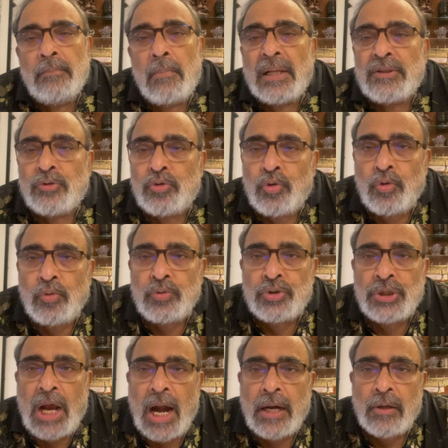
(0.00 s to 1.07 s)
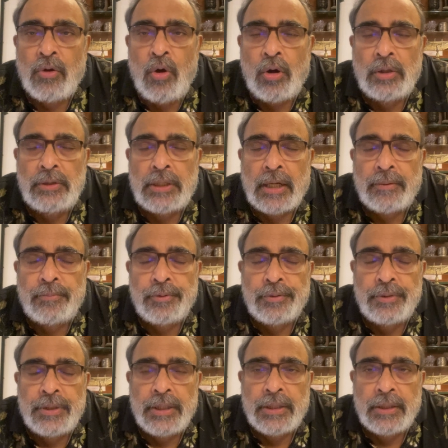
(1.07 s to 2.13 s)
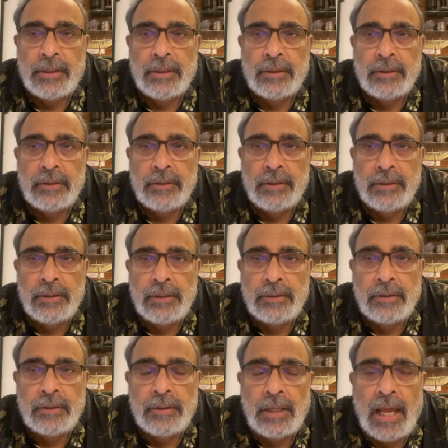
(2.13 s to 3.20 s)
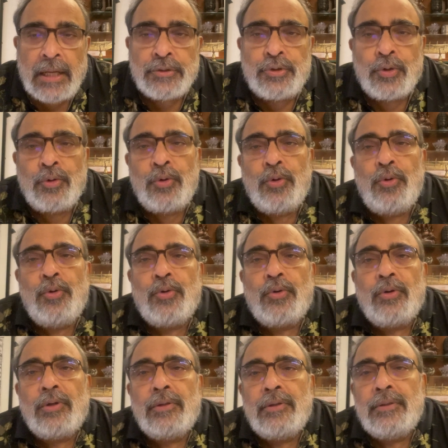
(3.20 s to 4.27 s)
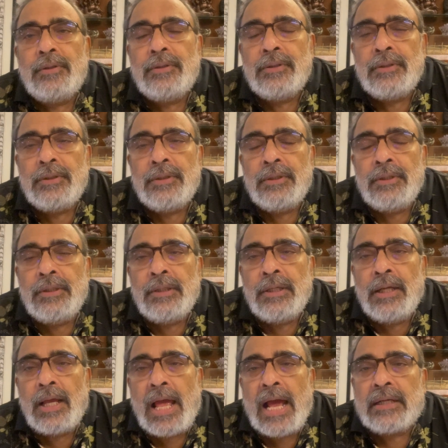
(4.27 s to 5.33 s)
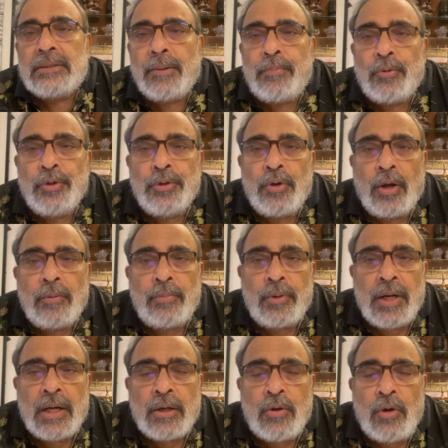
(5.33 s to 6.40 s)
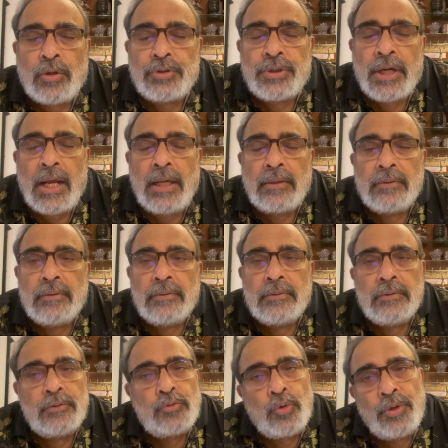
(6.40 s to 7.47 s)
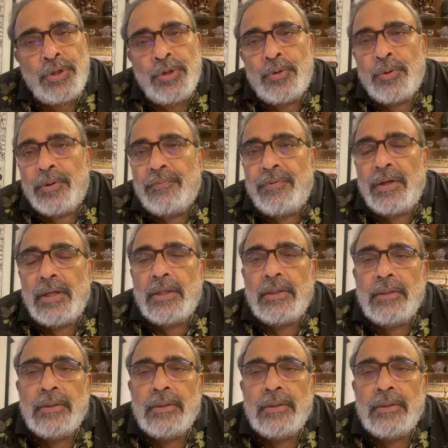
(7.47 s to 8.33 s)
মাত্র চার ঘন্টার মধ্যে একজন লোক একটা পরিকল্পনার খসড়া তৈরি করে ফেলেন